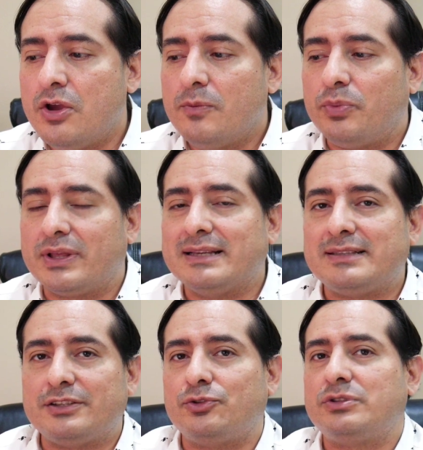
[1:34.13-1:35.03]
porque
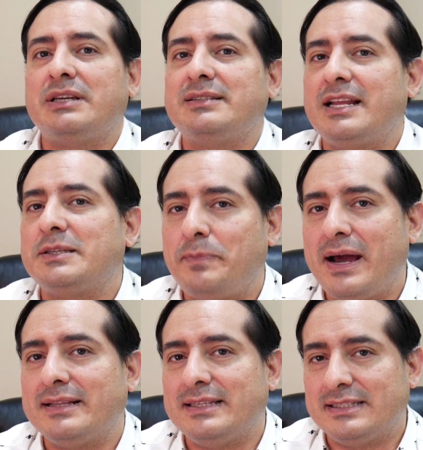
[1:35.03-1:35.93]
estas dos terceras
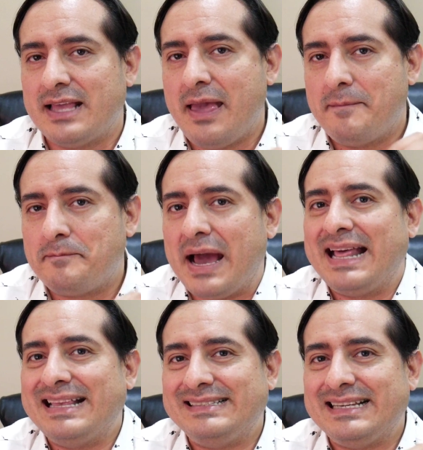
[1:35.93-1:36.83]
partes van
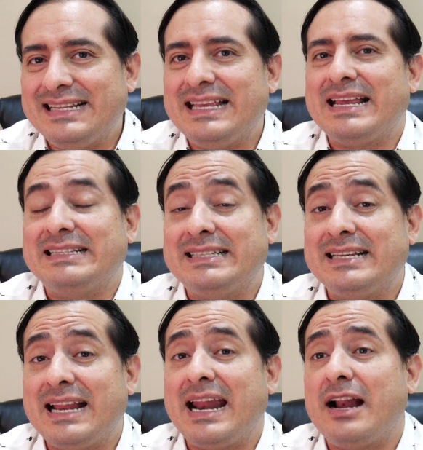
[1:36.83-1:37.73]
a
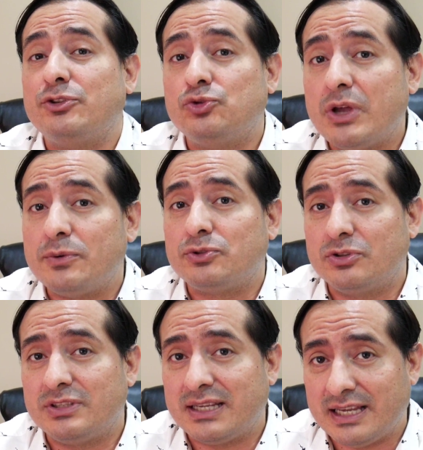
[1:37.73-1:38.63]
designar a los nuevos
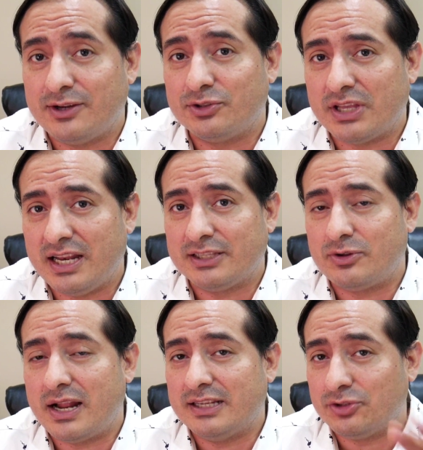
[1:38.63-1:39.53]
consejeros
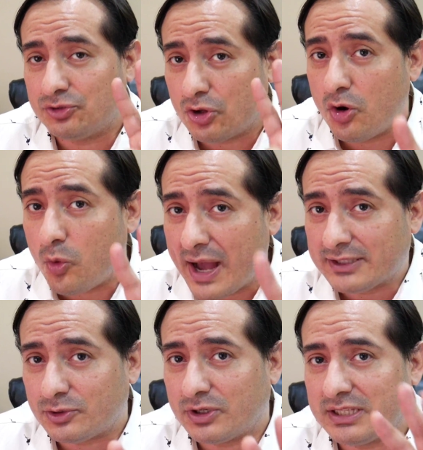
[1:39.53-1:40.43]
electorales. Son
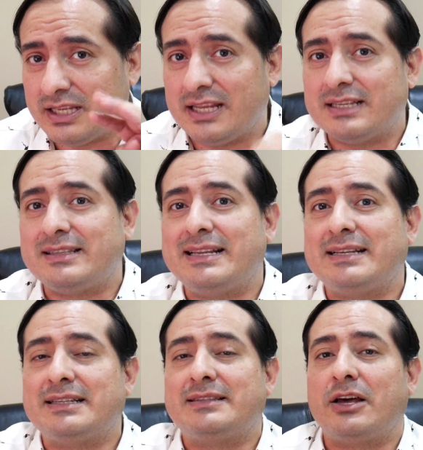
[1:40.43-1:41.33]
cuatro que tienen que estar
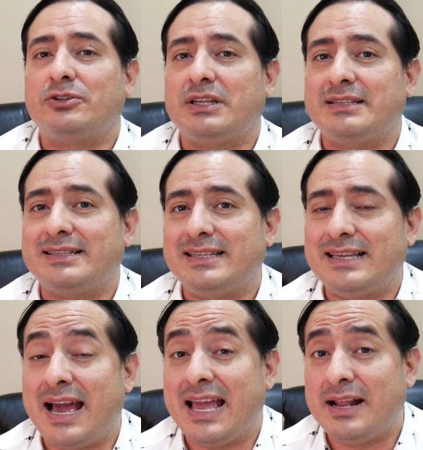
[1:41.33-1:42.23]
ya sentados en esa
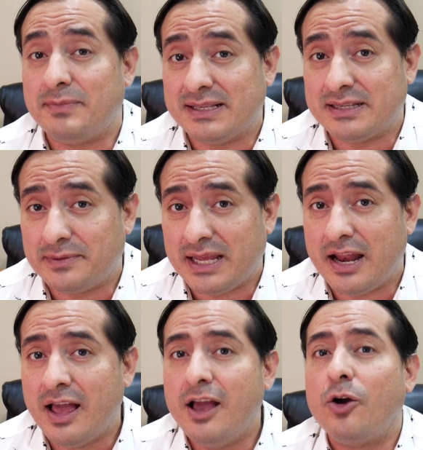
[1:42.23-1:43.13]
silla el mes de abril.